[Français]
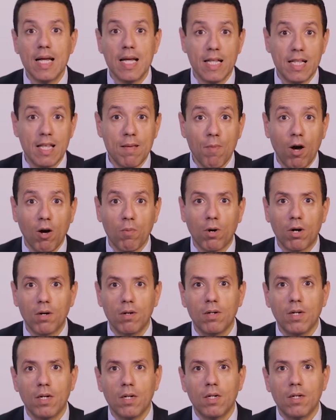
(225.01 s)
et des
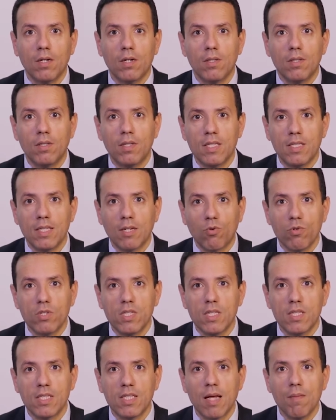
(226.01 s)
membres des
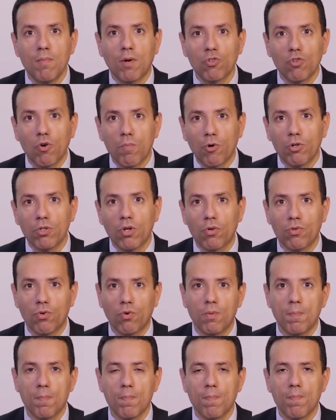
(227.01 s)
écosystèmes entrepreneuriaux.